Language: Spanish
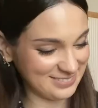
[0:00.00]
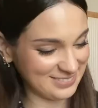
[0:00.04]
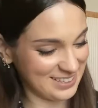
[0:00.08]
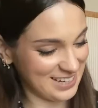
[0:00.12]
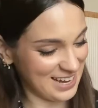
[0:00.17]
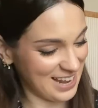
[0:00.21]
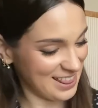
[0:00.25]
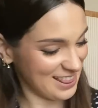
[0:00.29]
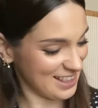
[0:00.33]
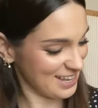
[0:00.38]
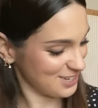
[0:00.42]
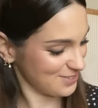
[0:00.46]

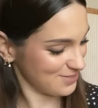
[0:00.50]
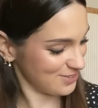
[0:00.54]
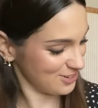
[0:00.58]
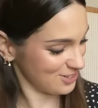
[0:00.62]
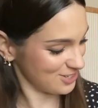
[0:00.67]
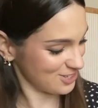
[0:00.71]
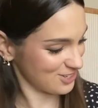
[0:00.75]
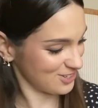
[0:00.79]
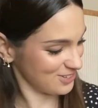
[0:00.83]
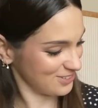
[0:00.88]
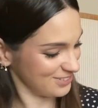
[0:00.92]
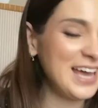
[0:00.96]
Gracias,
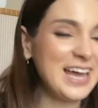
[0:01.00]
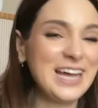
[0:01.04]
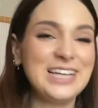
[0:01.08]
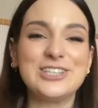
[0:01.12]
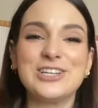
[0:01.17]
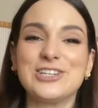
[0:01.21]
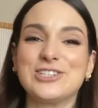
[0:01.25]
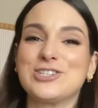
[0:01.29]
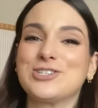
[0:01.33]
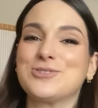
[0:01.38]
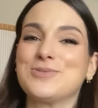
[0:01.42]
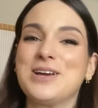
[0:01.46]
bolso.
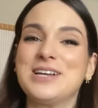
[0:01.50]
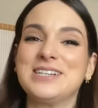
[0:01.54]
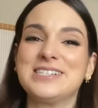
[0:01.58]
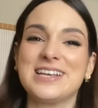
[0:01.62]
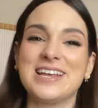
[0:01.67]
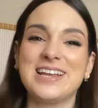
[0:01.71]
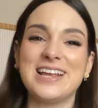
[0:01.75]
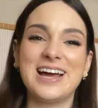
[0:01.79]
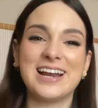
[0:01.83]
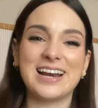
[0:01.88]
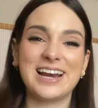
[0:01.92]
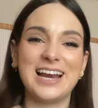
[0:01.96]
Entonces os voy a
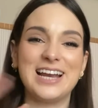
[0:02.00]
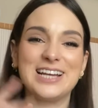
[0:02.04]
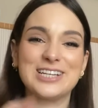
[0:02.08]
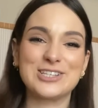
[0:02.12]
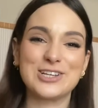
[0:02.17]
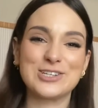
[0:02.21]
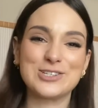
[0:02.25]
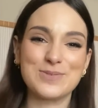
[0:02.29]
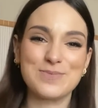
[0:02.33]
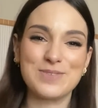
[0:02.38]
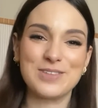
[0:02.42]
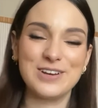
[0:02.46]
enseñar las
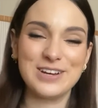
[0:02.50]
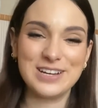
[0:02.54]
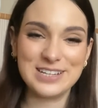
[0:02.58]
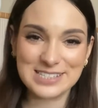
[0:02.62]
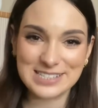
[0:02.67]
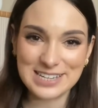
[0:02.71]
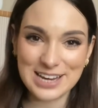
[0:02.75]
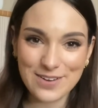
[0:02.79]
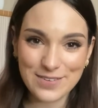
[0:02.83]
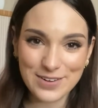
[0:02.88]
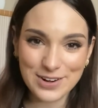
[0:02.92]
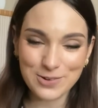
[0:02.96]
dos opciones
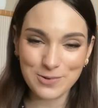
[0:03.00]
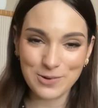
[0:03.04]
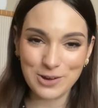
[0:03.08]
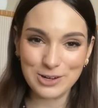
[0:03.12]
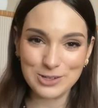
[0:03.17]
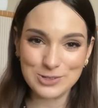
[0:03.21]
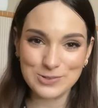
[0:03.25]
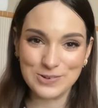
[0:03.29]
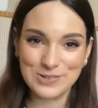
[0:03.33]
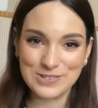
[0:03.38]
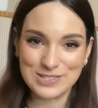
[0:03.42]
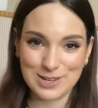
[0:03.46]
y a ver cuál
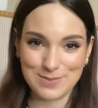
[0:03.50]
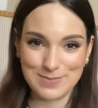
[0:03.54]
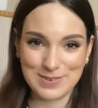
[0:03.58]
os gusta